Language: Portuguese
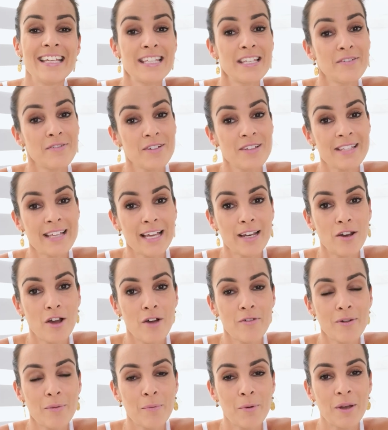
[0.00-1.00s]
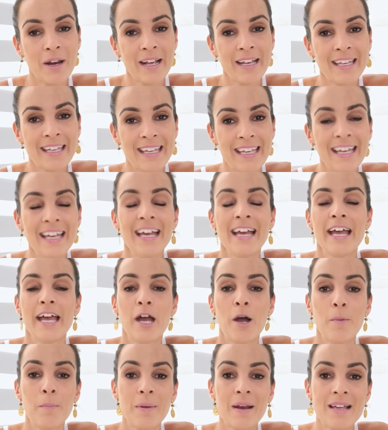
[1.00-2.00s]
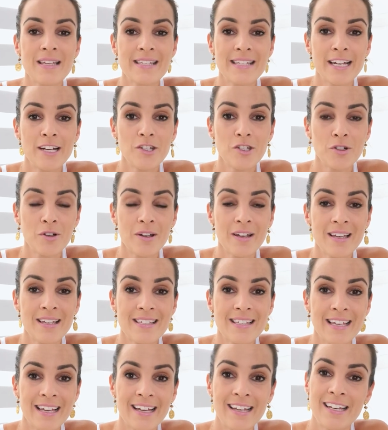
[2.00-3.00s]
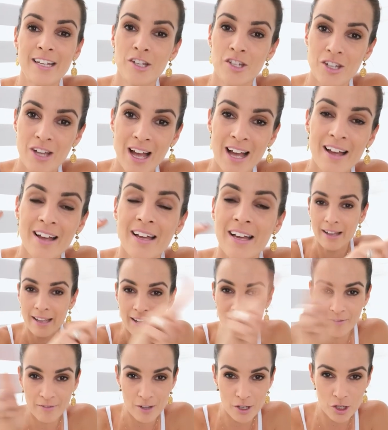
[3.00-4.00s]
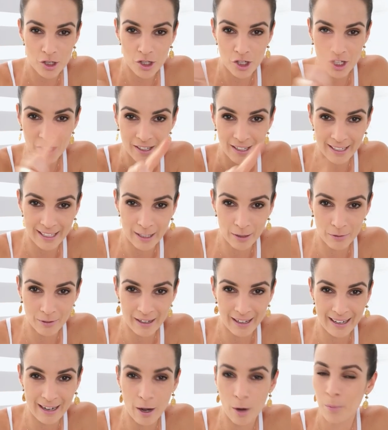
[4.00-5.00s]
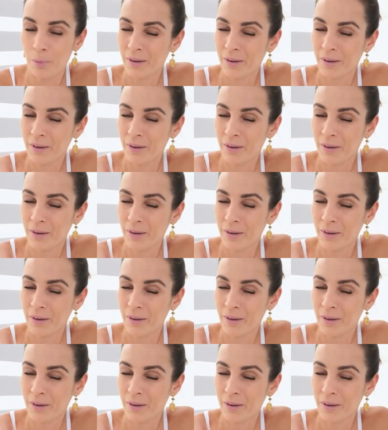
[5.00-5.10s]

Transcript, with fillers: E se você é nova por aqui, é um prazer te conhecer e já investiga aqui no canal,